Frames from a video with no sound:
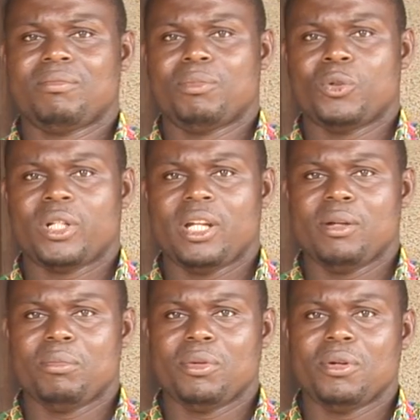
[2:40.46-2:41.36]
por
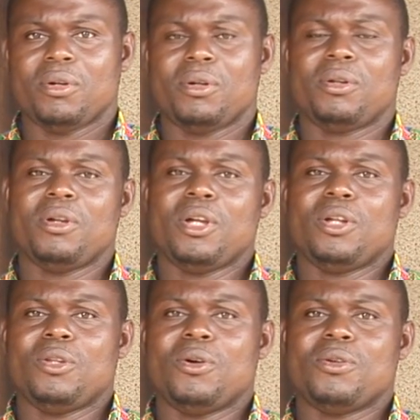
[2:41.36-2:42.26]
ejemplo,
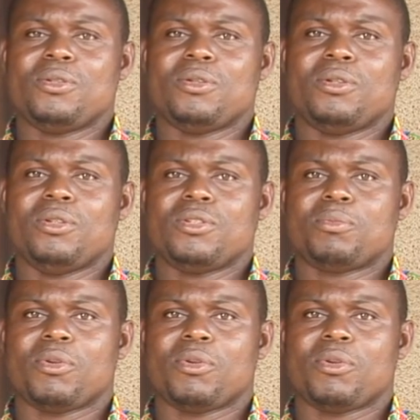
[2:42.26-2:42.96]
los,